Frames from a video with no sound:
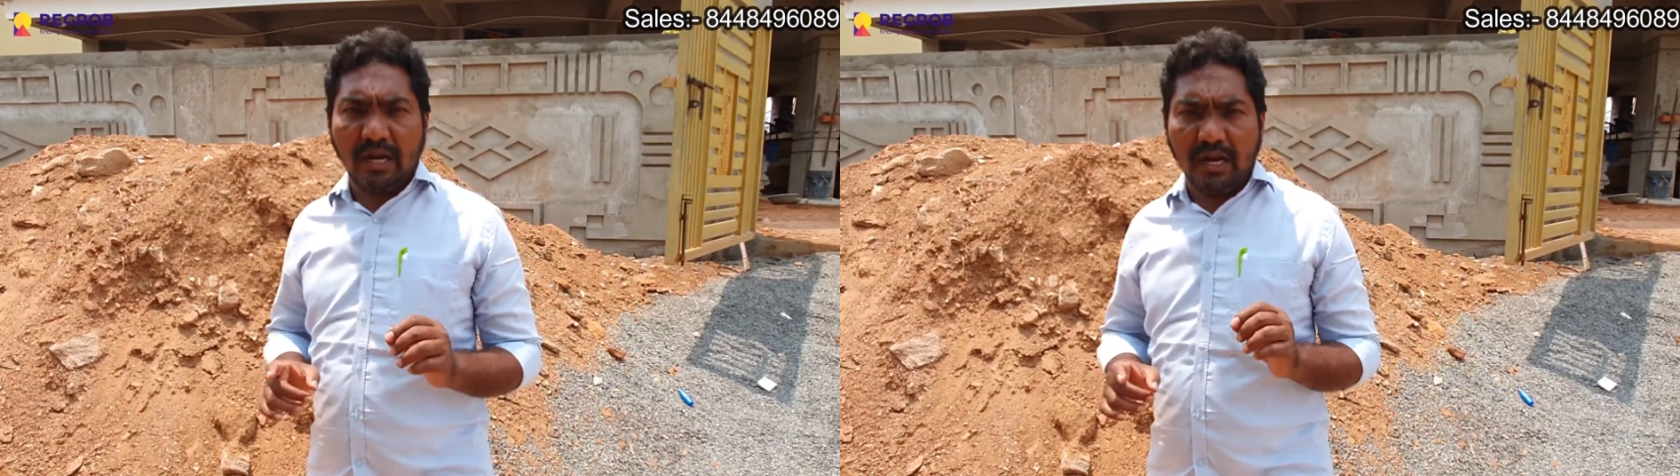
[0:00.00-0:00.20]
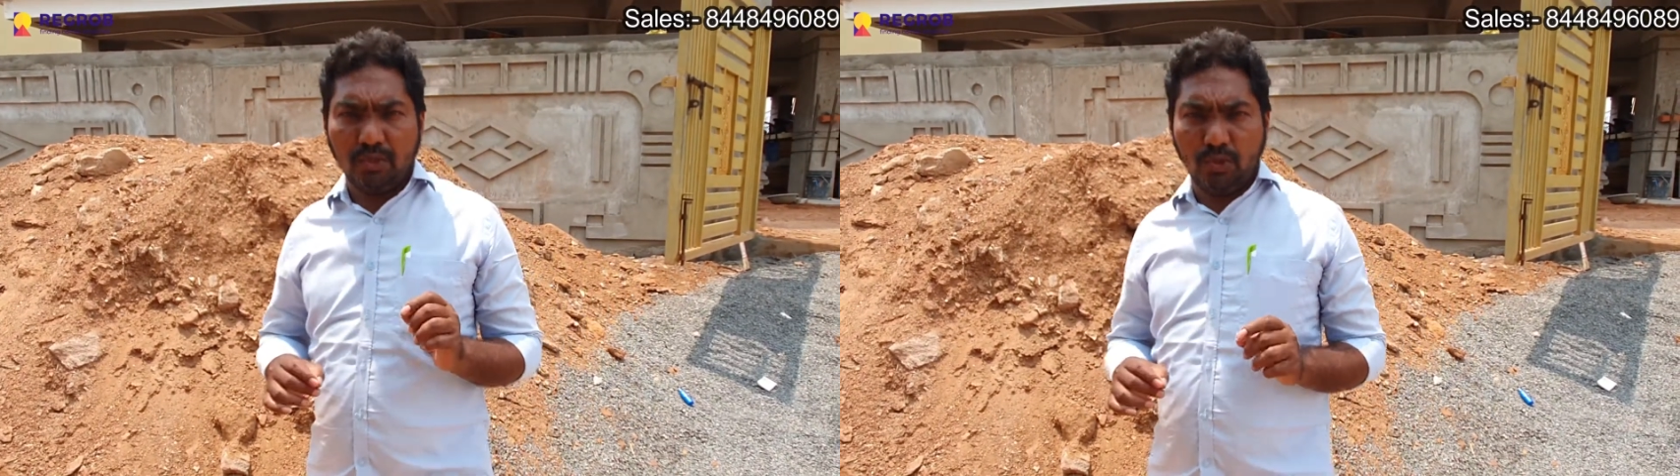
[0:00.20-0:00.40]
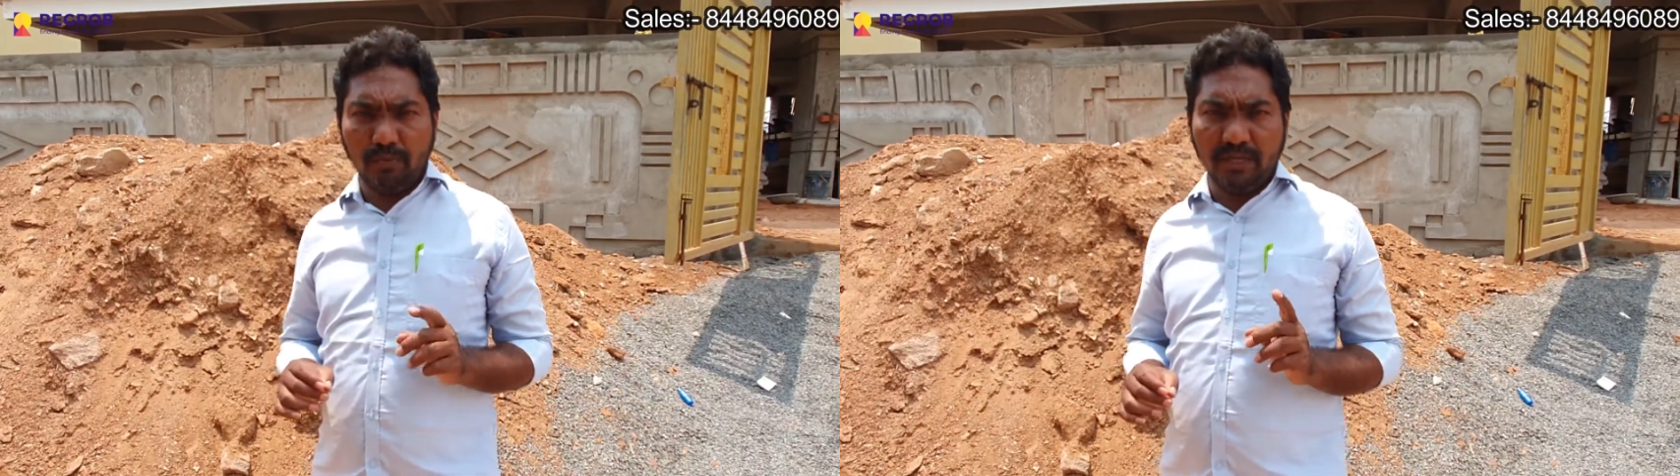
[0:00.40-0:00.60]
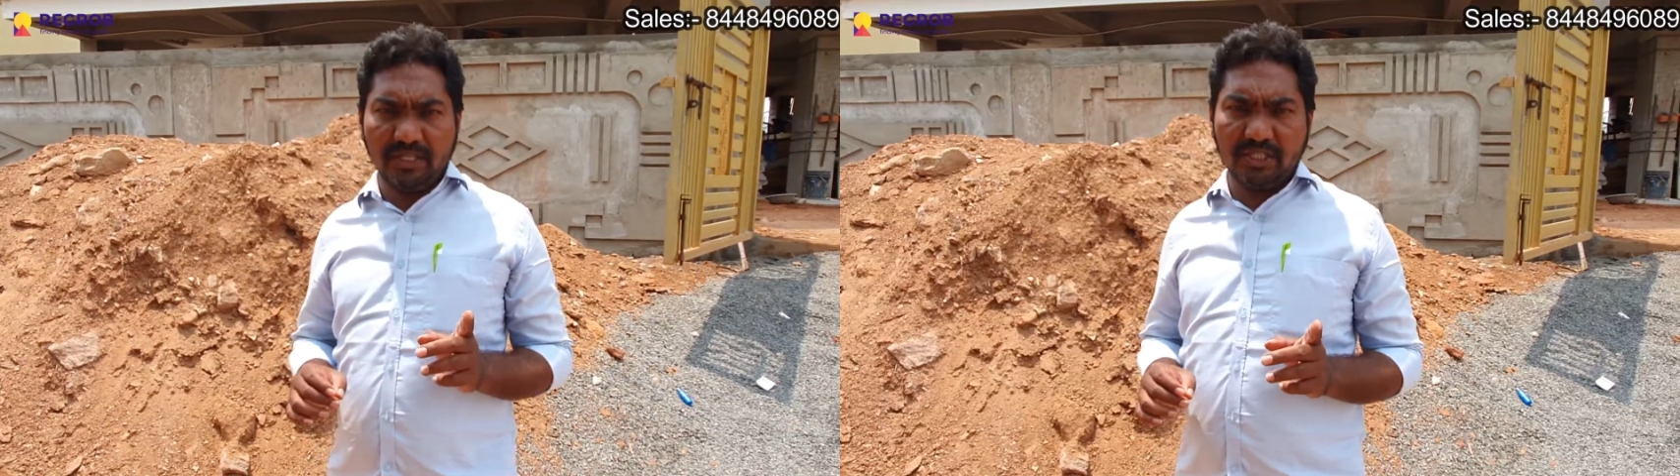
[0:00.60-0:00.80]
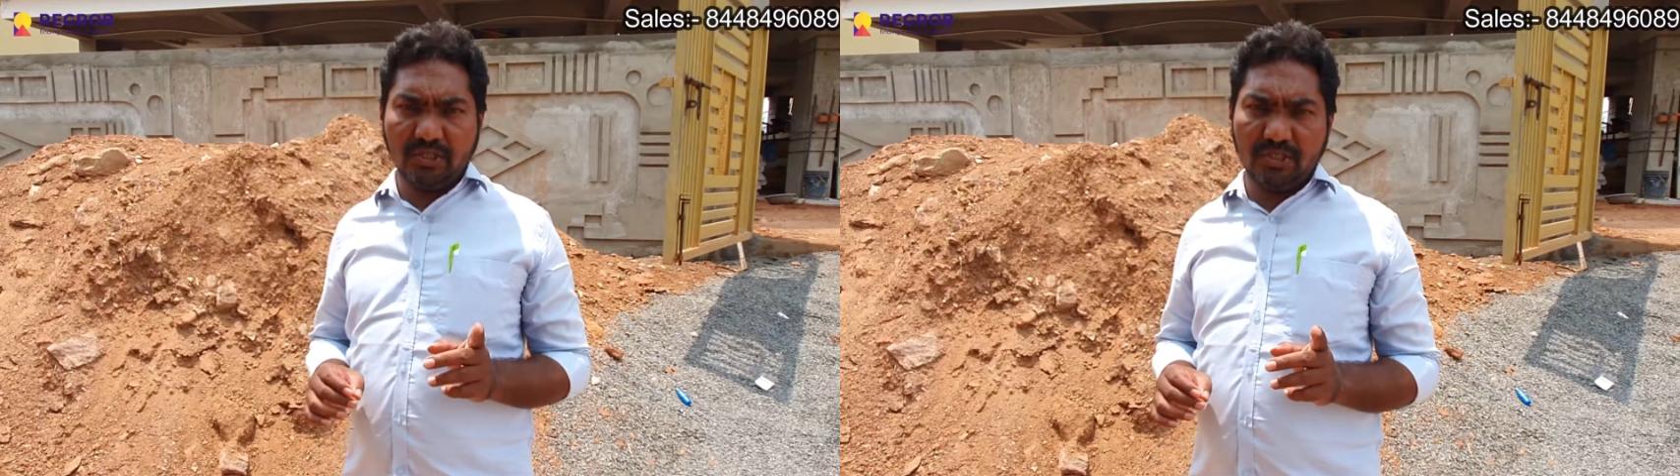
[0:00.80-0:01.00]
అండ్ టూ
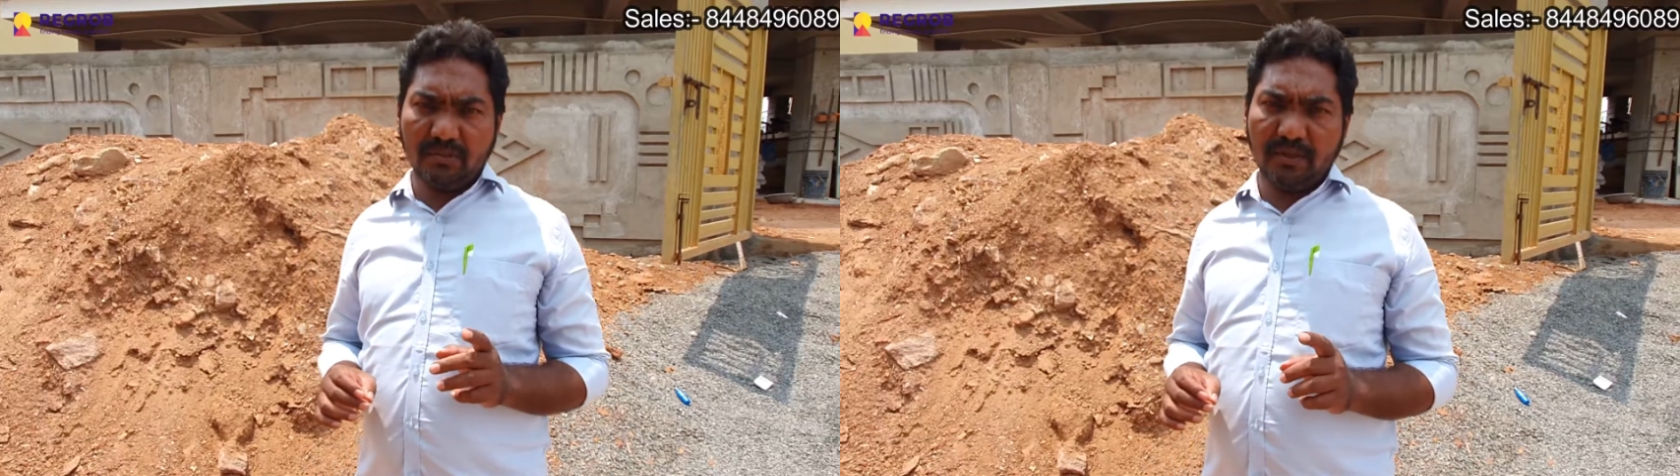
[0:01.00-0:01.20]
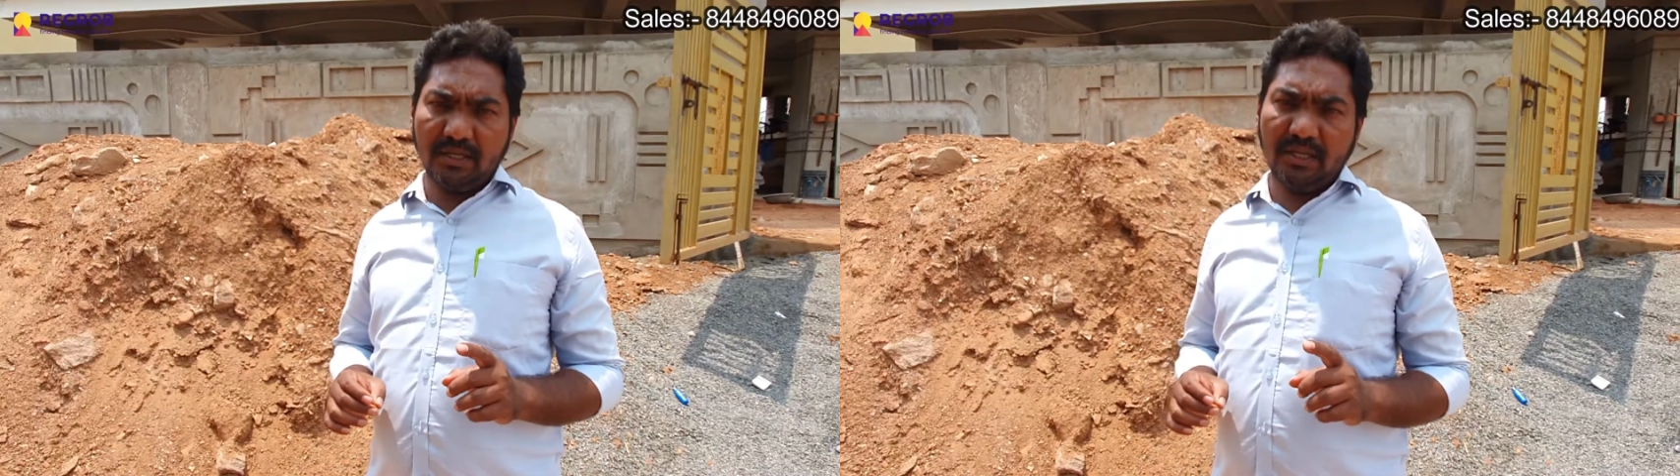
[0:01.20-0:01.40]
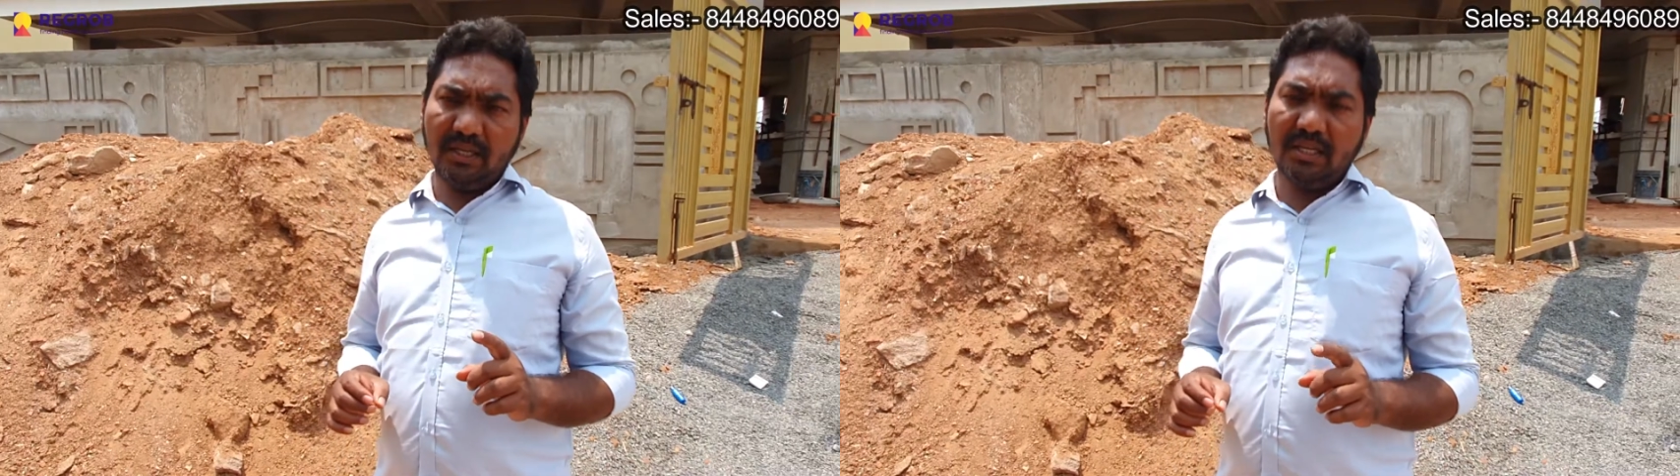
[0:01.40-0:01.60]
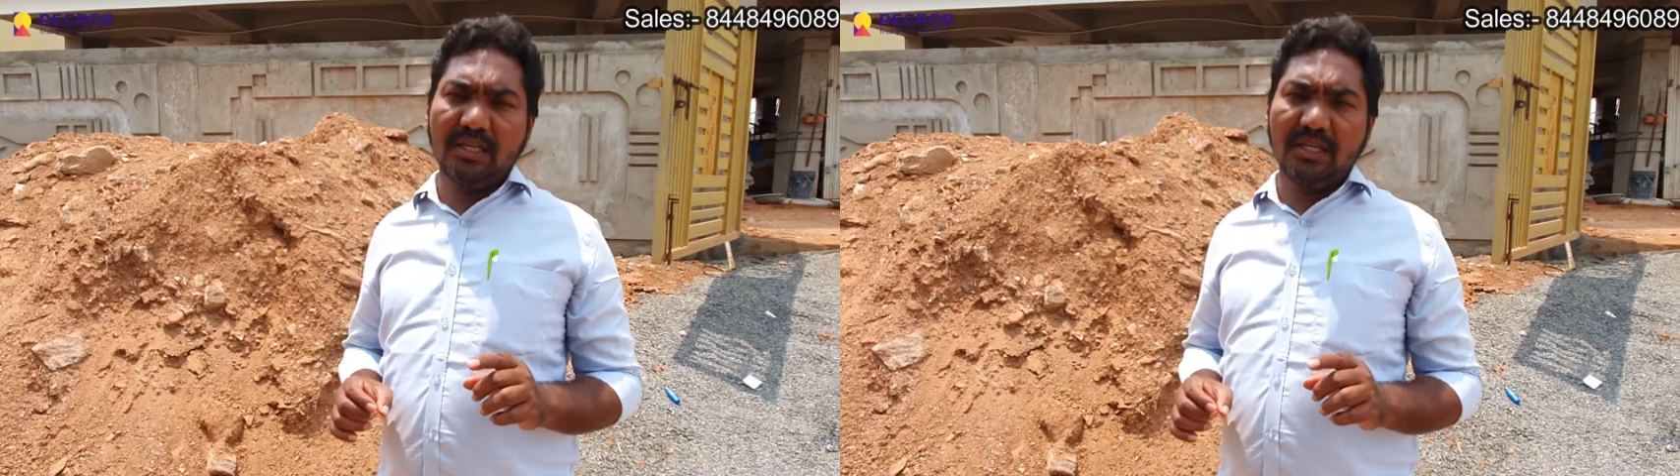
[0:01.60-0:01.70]
బీహెచ్కే వచ్చేప్పటికి